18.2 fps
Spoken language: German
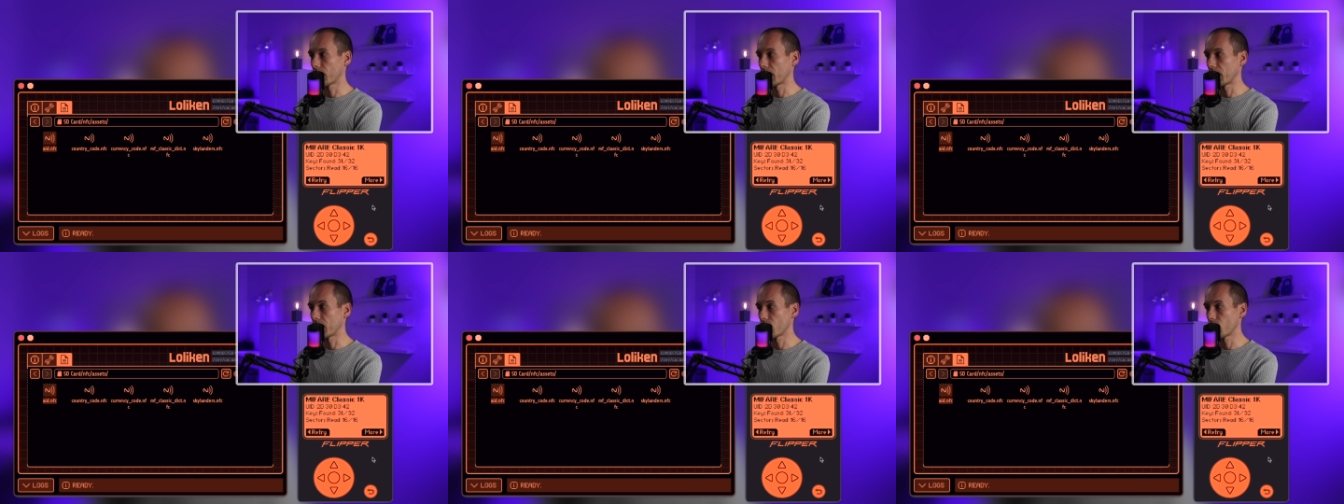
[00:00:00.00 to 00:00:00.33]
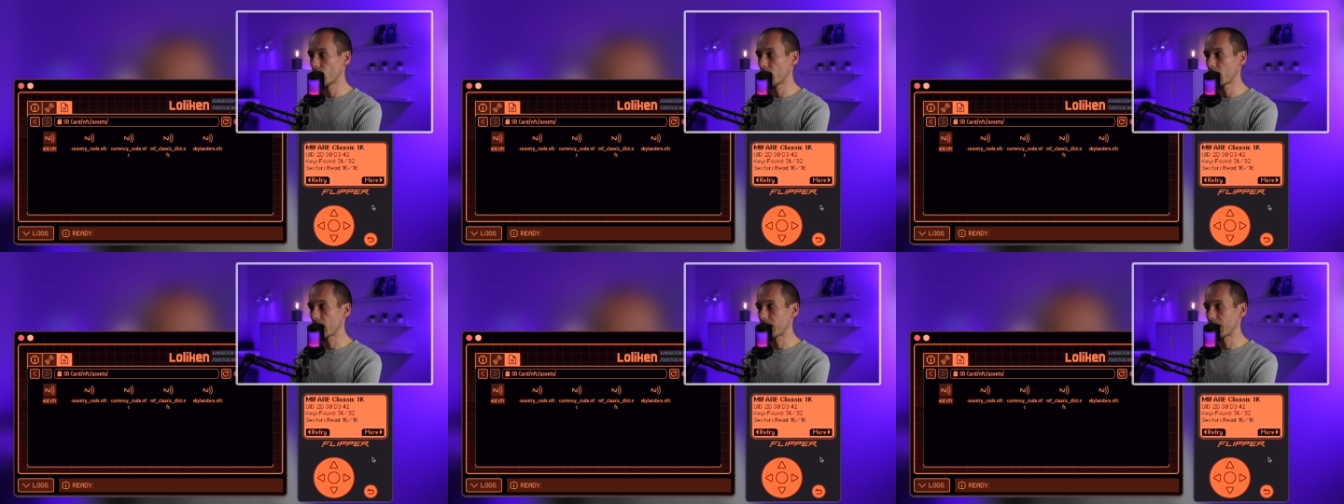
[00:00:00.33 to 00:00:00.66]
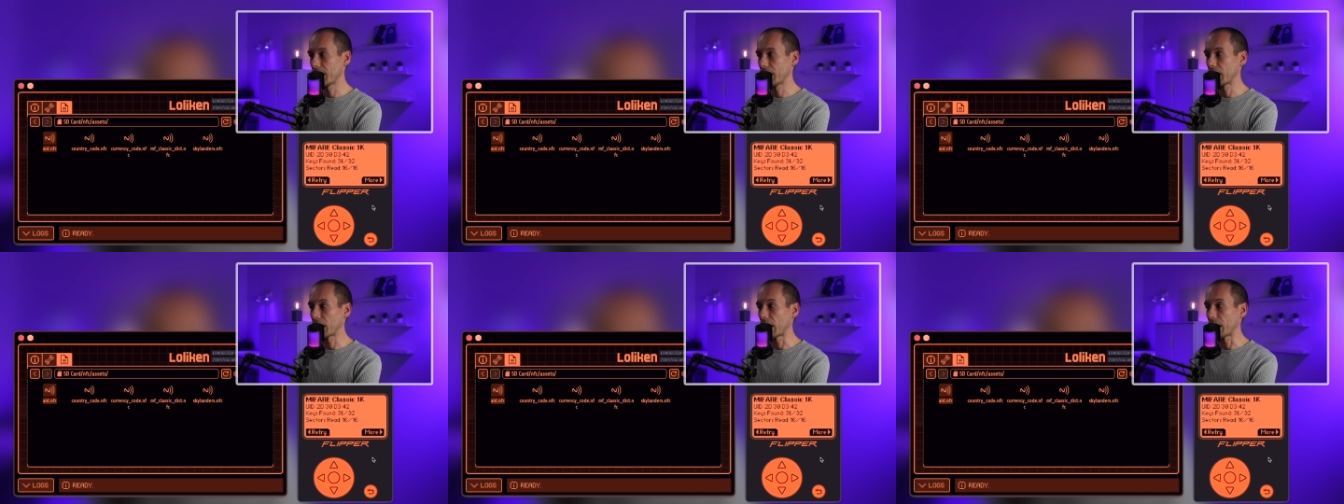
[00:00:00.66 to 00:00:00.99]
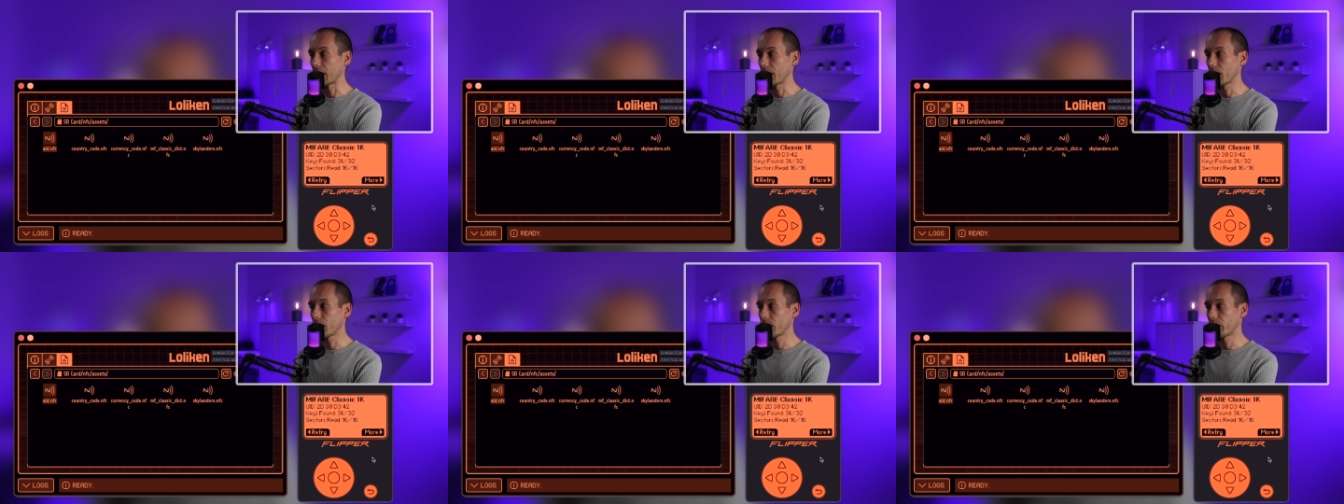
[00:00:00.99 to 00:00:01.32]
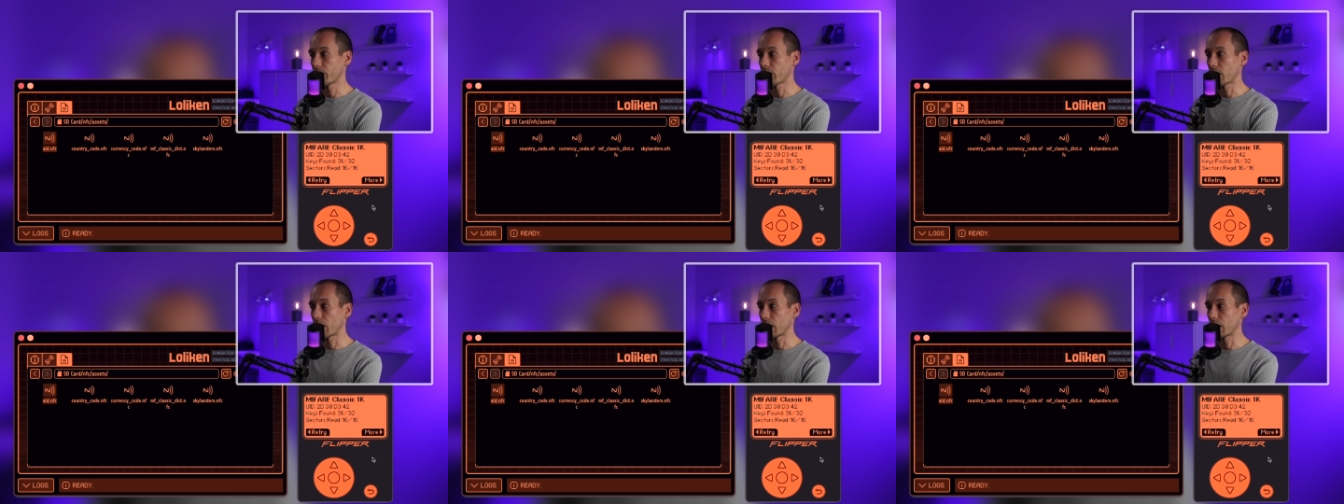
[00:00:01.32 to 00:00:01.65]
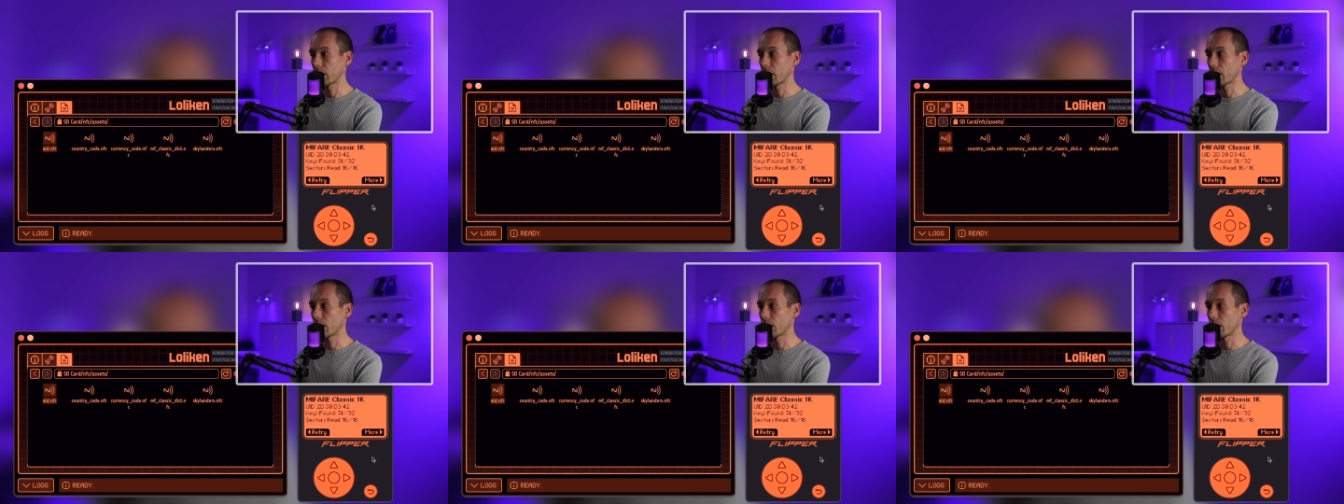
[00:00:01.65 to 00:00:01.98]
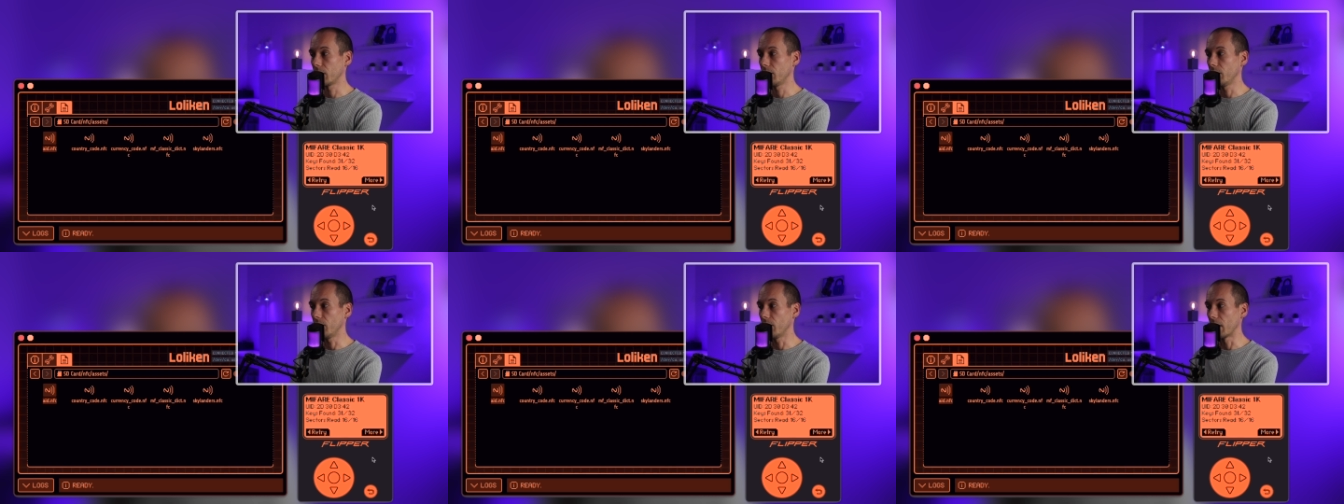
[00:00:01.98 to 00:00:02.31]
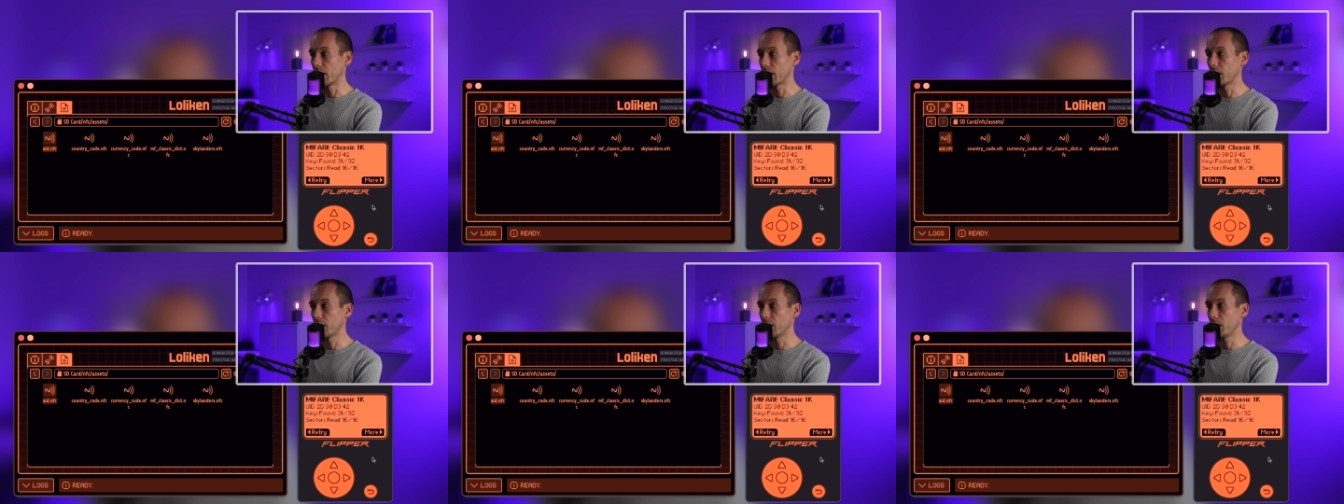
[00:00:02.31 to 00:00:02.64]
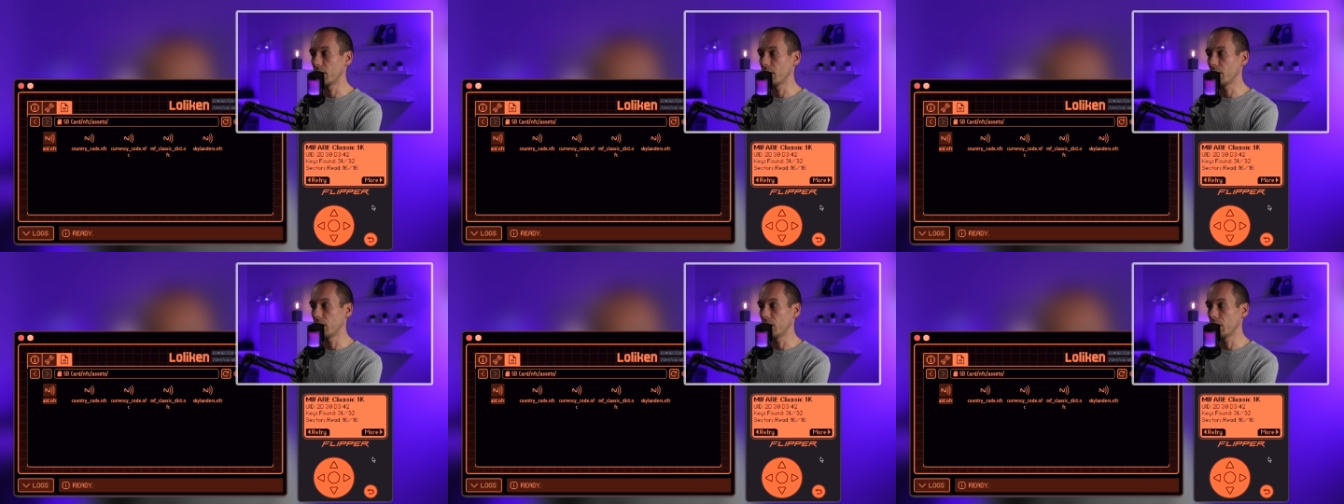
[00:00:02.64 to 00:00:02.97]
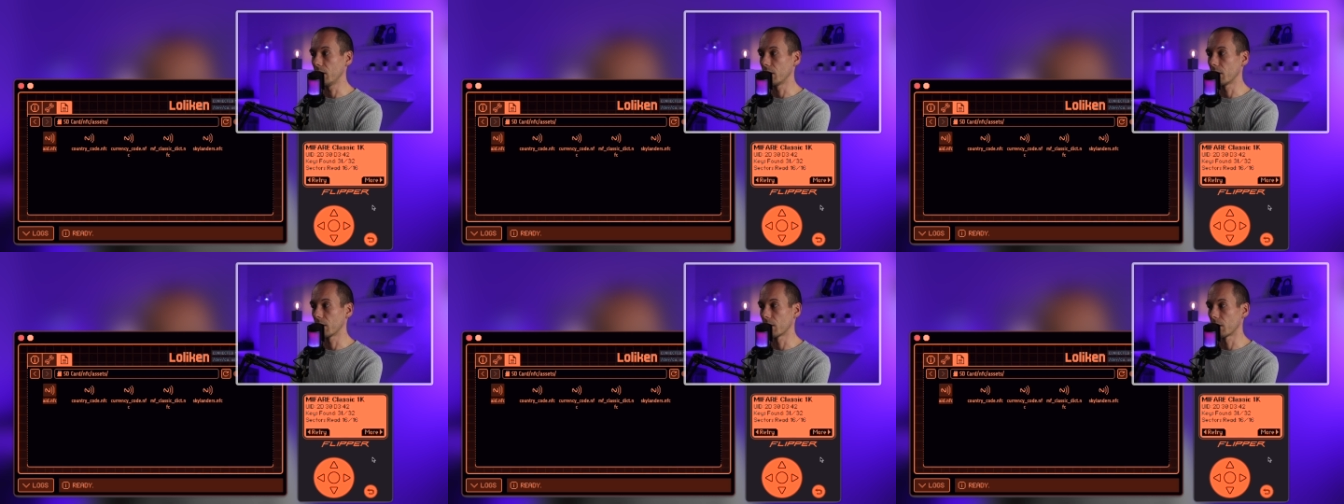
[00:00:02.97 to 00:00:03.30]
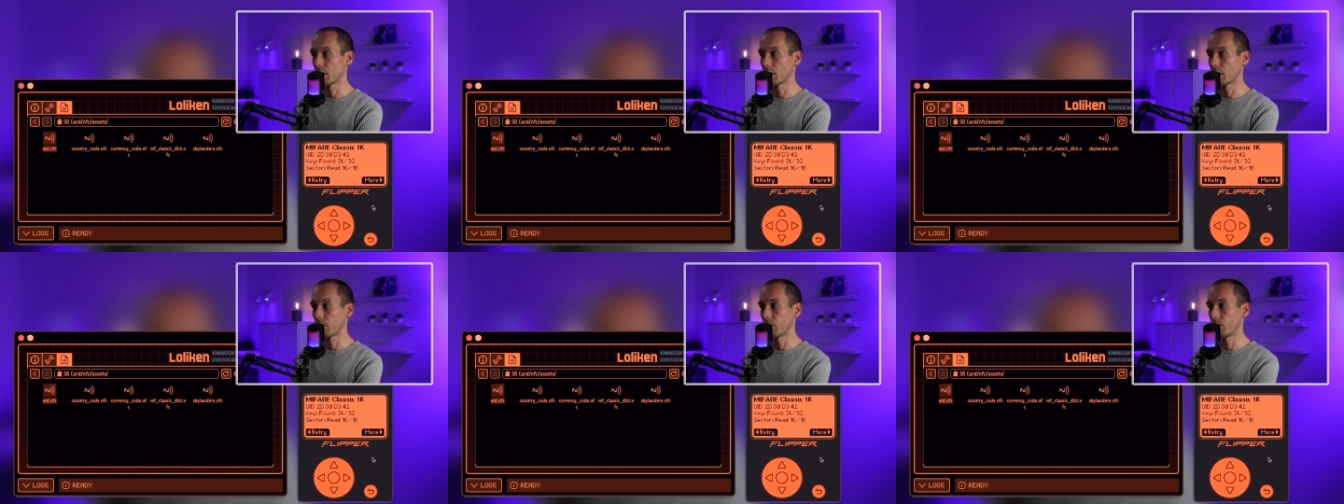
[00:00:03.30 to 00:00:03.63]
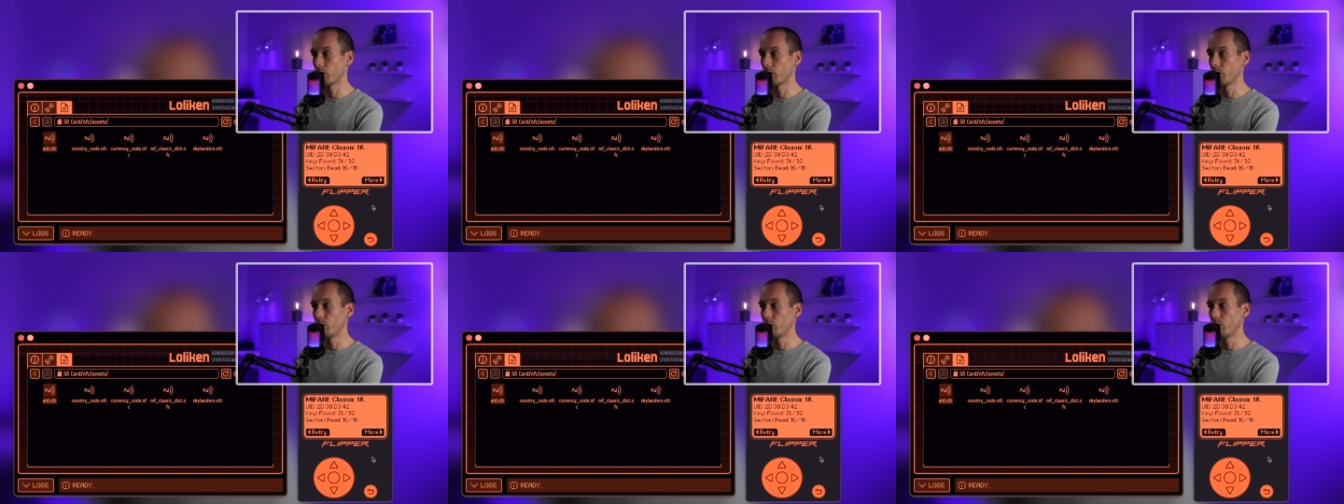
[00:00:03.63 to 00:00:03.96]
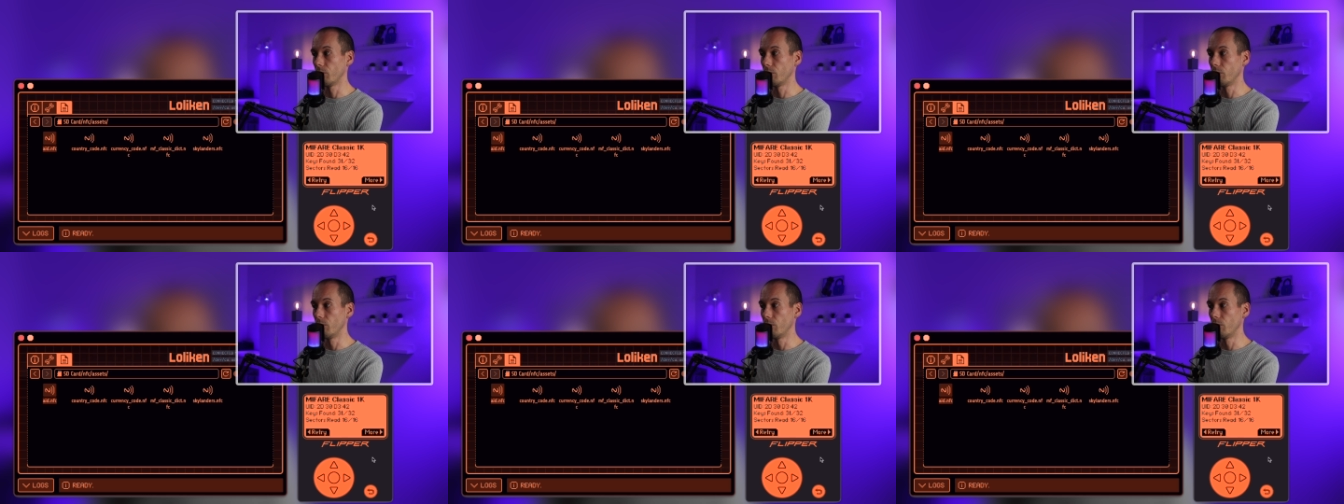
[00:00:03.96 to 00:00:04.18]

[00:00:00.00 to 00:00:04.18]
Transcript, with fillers: einen zusätzlichen Angriff fahren kann, wenn die ähm,